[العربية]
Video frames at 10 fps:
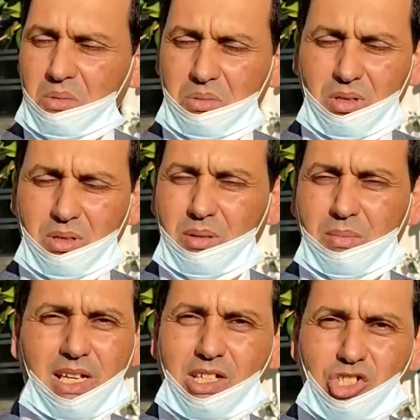آه،
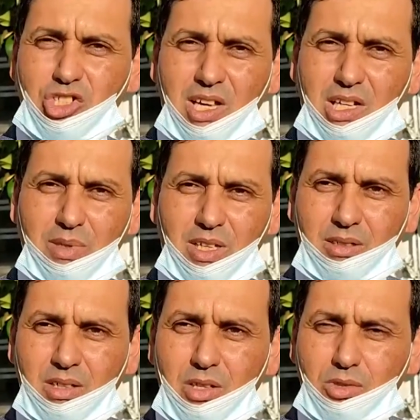ما كانش اشكال كبير
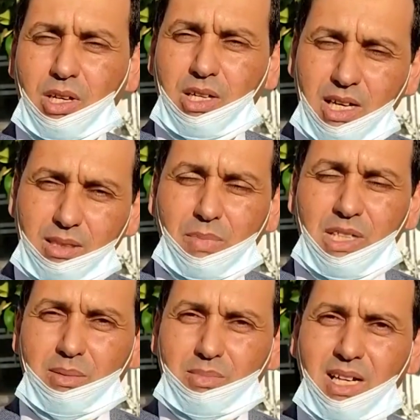درك الان
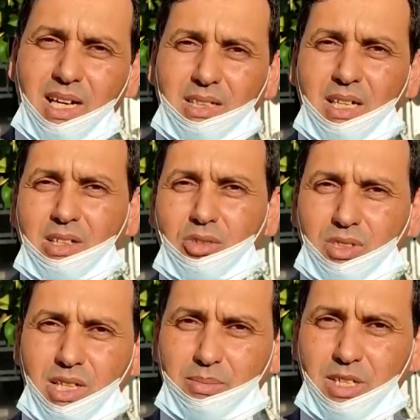مادام تنحت هذه
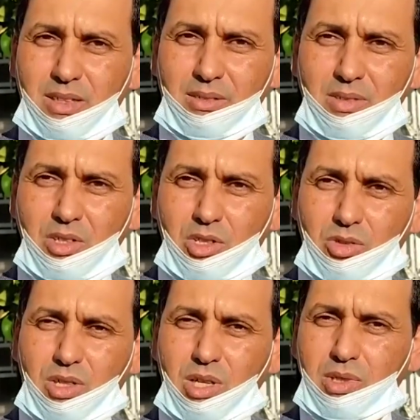النقطه الامنيه
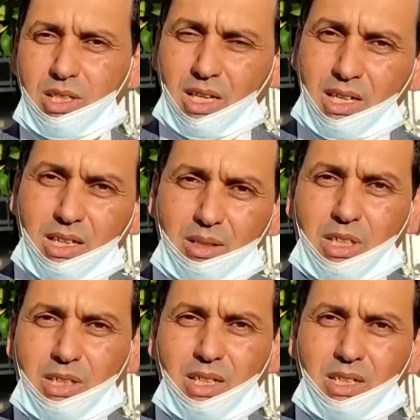دركا ولا طريق
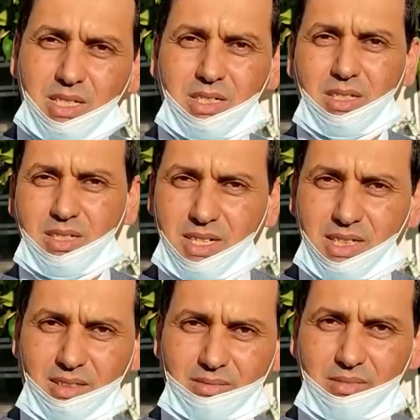عباره عن طريق
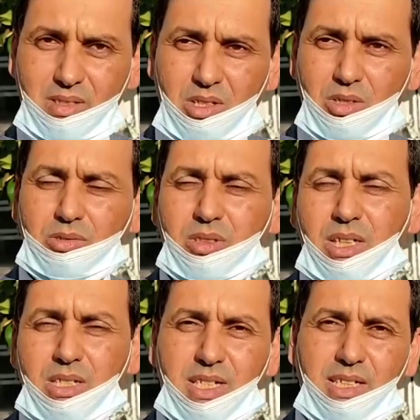سريع
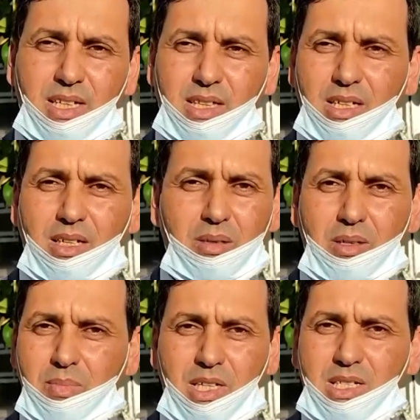والطريق السريع
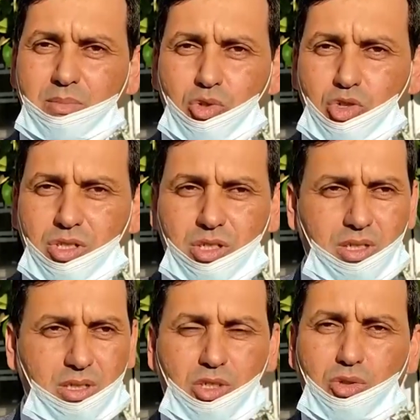هذا ما لازملوش
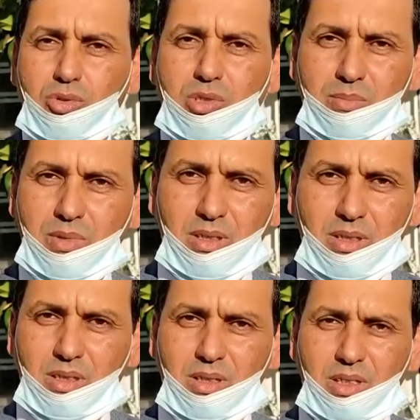نديروا له
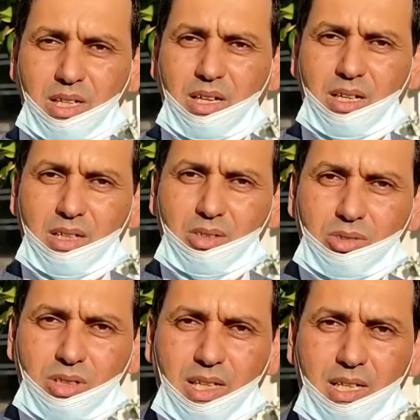تما
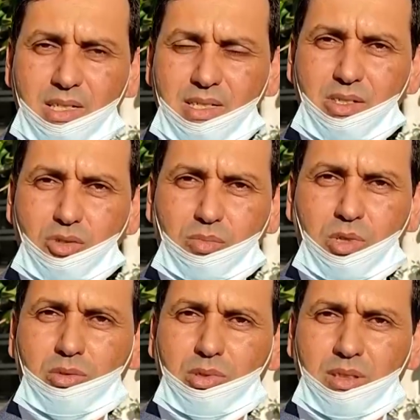كنقطه قال
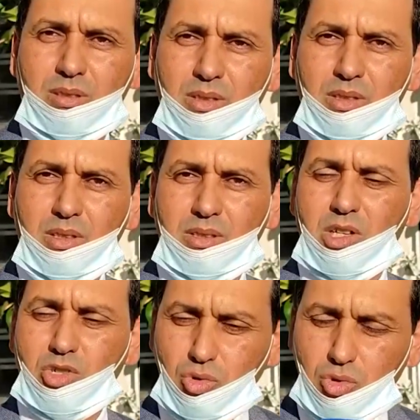ستاسيونمون ولا
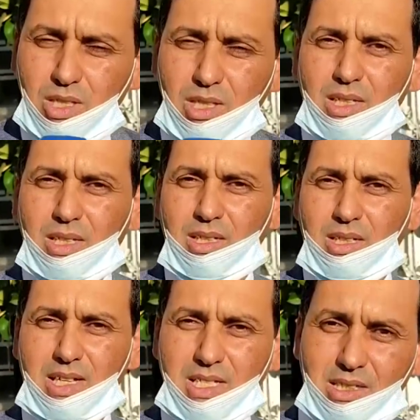نرجعوا
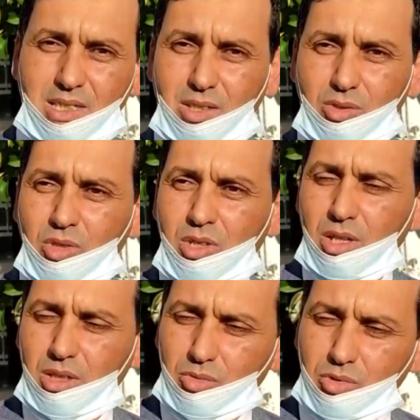للاصل تاعو
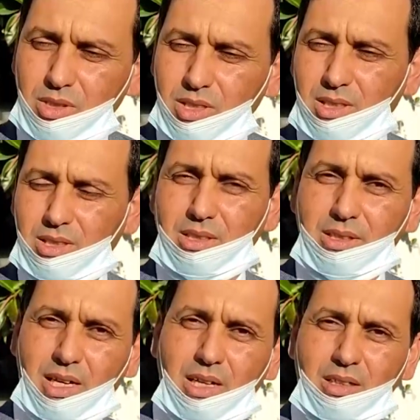انه
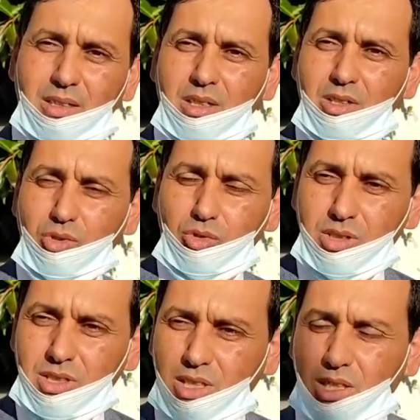النقل
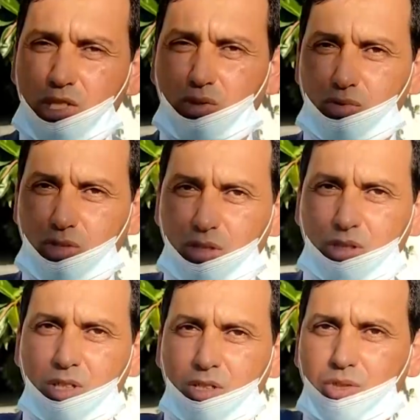يعود يدير لي شونجور
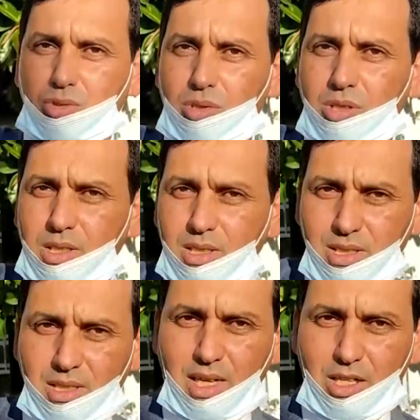يدخل
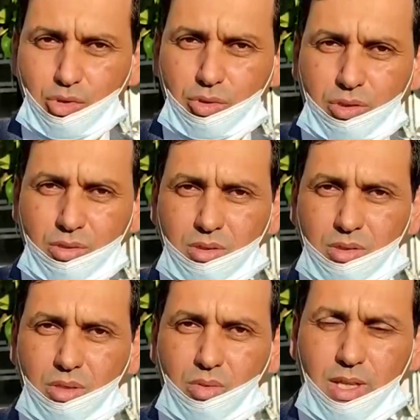العاشور
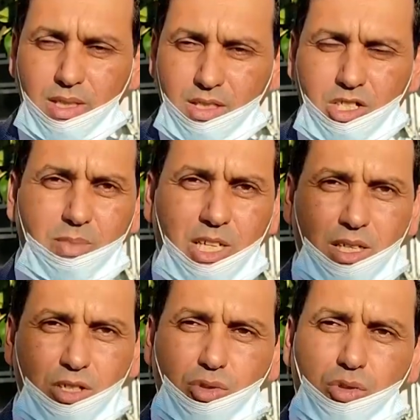وين جامعه
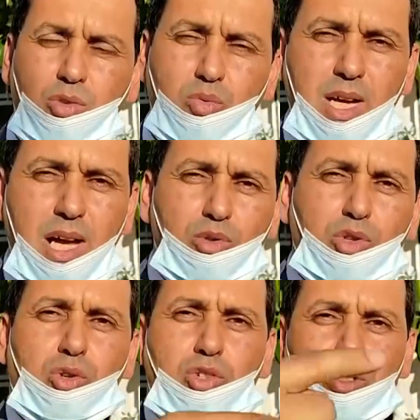عاشور ويعاود
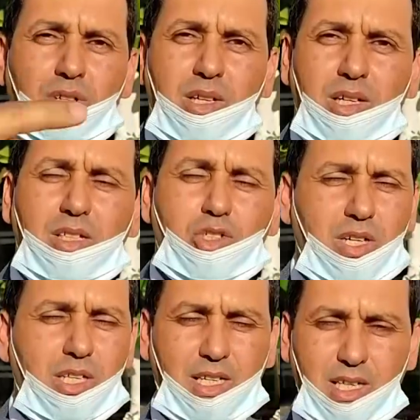يخرج
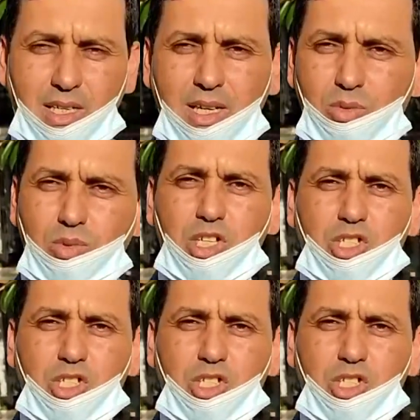سواء اذا كان رايح ولا